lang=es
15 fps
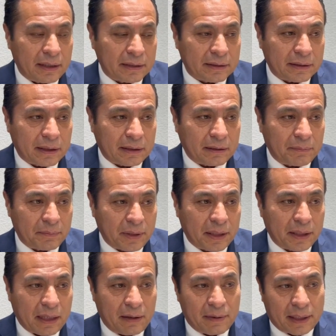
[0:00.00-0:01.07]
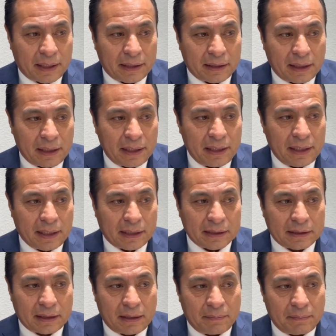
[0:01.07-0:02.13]
está también Cava Quintanilla,
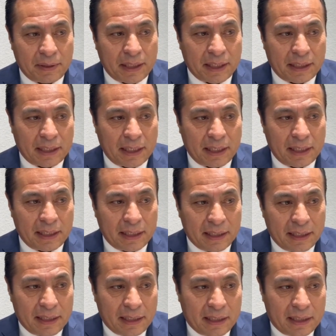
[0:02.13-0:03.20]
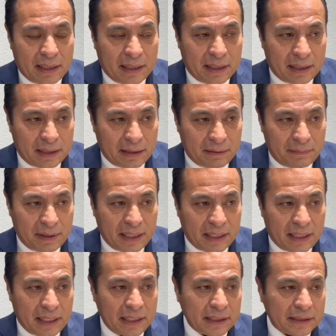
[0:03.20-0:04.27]
que está en Villa de,
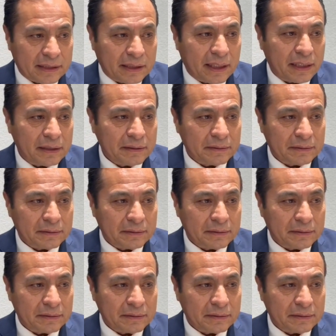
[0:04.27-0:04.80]
Villa de Arista,